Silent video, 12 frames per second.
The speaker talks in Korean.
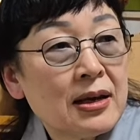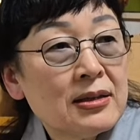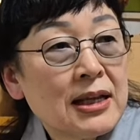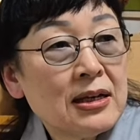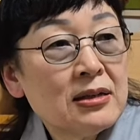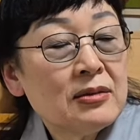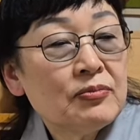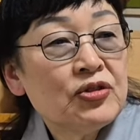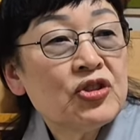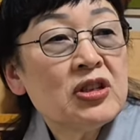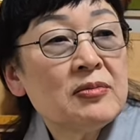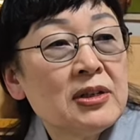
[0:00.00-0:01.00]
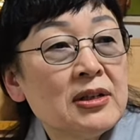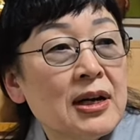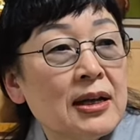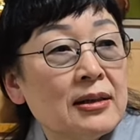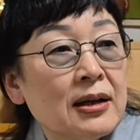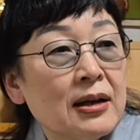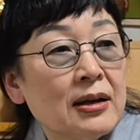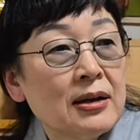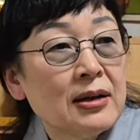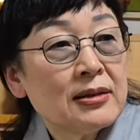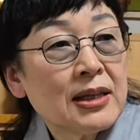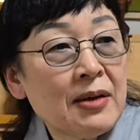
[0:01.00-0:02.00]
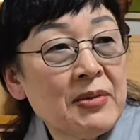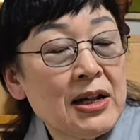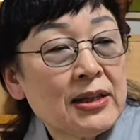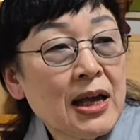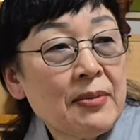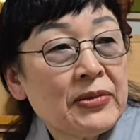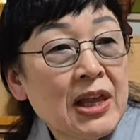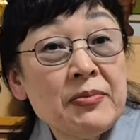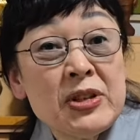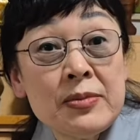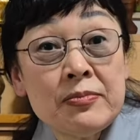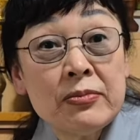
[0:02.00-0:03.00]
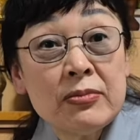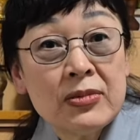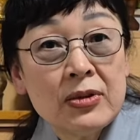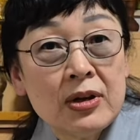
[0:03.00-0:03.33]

나는 부처님을 능가한다. 탐할 탐, 탐심.